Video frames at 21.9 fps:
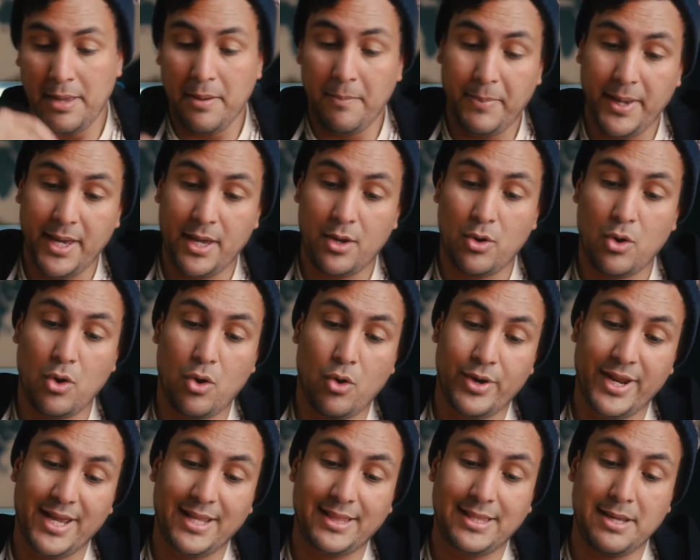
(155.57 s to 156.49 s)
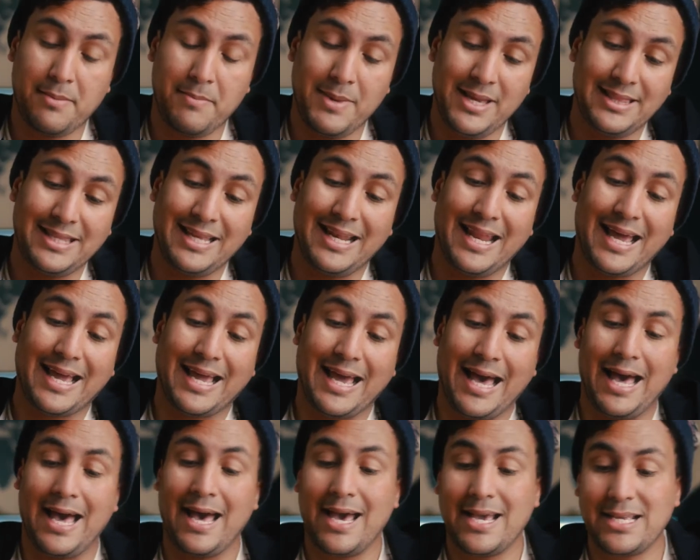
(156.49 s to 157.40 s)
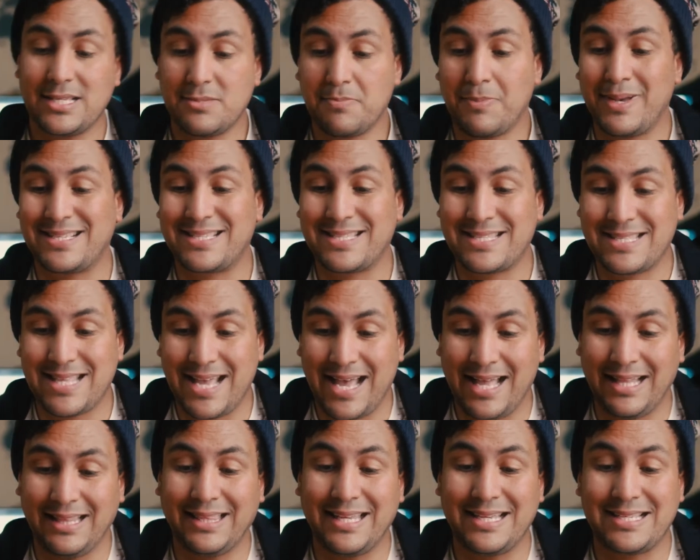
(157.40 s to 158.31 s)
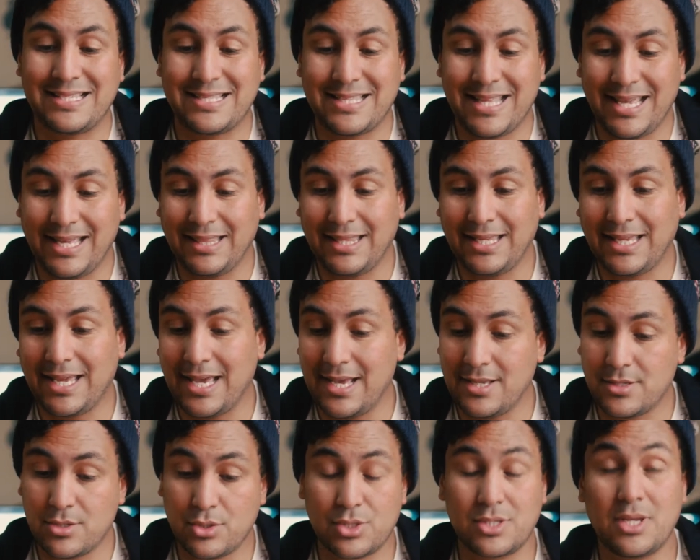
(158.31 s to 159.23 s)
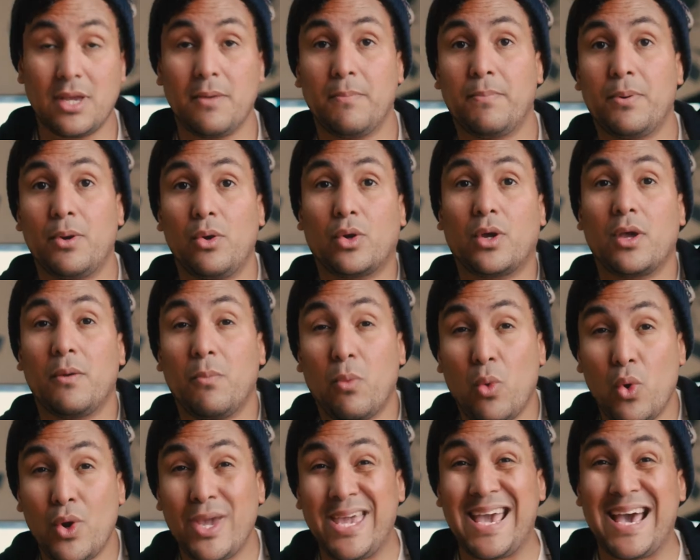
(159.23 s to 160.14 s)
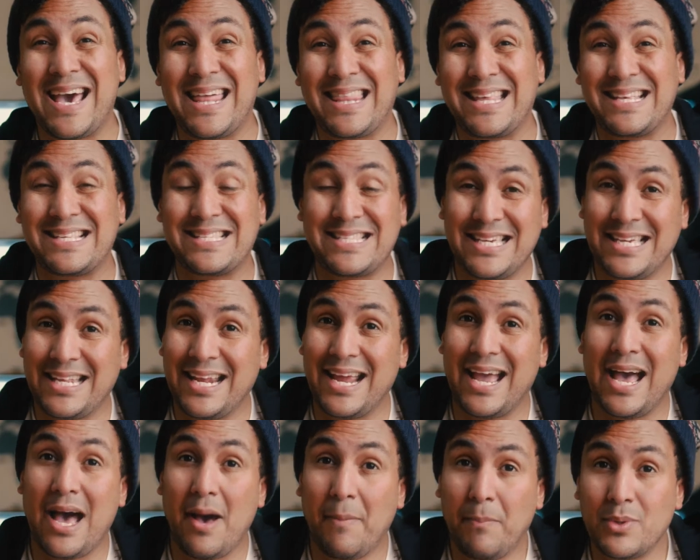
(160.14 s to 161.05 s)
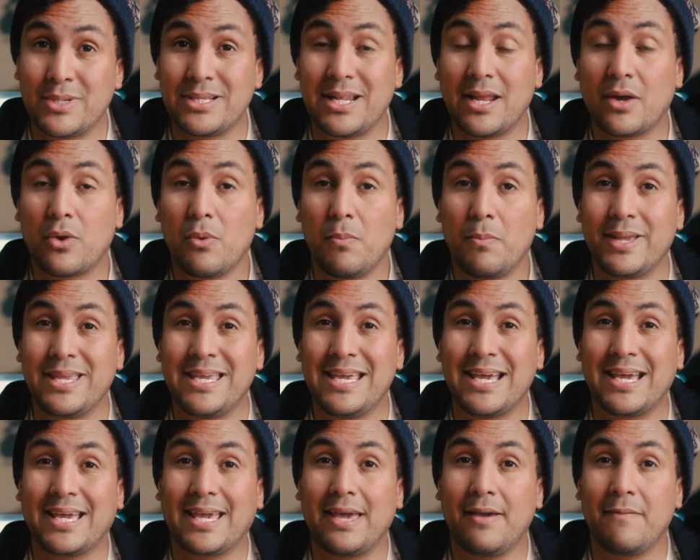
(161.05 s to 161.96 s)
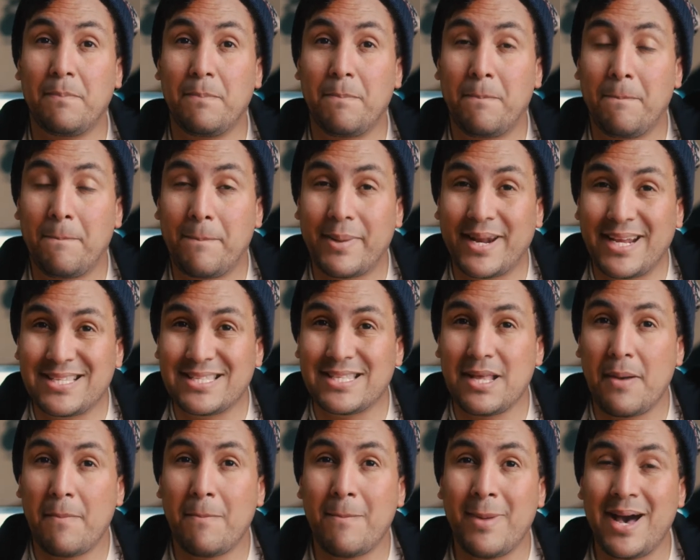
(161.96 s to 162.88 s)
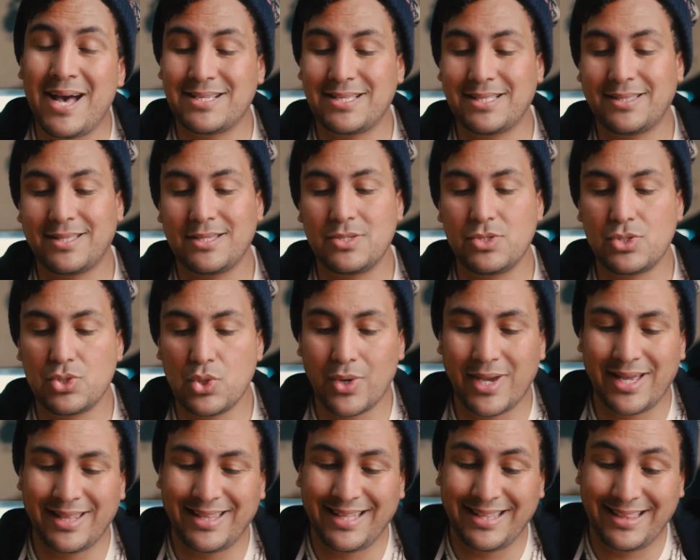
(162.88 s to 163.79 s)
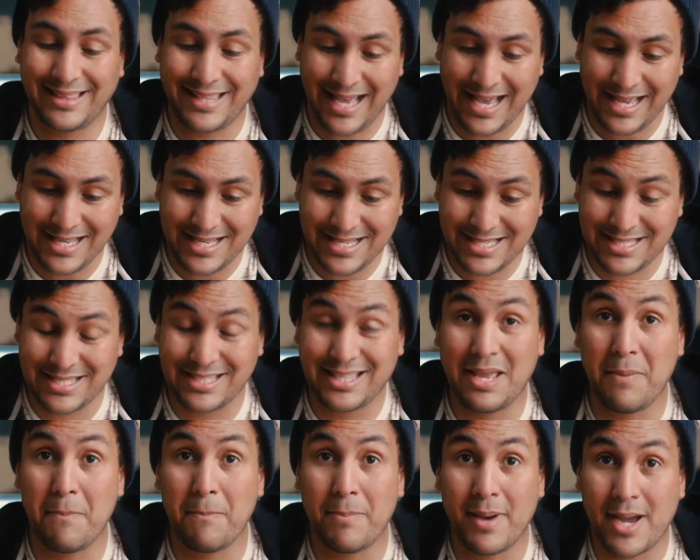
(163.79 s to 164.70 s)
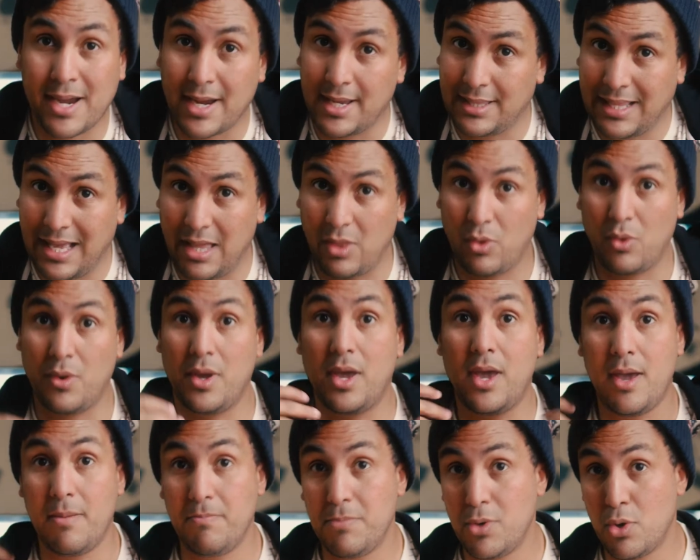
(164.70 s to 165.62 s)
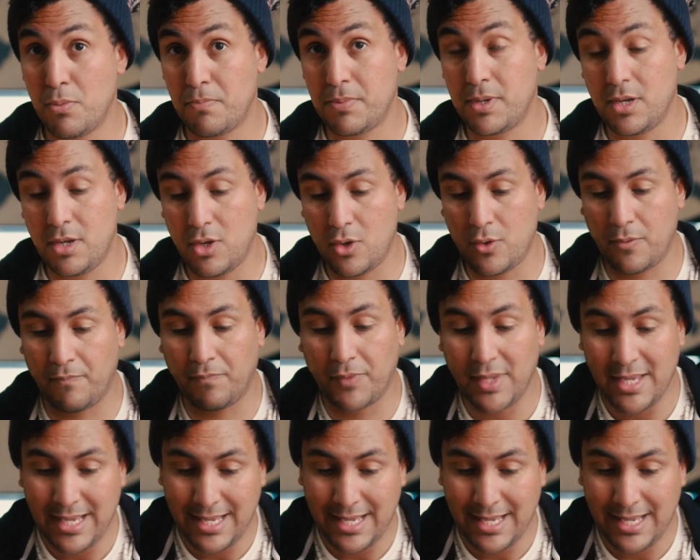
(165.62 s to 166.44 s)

Pero honestamente la caja es bastante estética, eso siempre lo que voy a decir. Apple es la compañía que presta más atención a detalles de empaquetado, en mi opinión.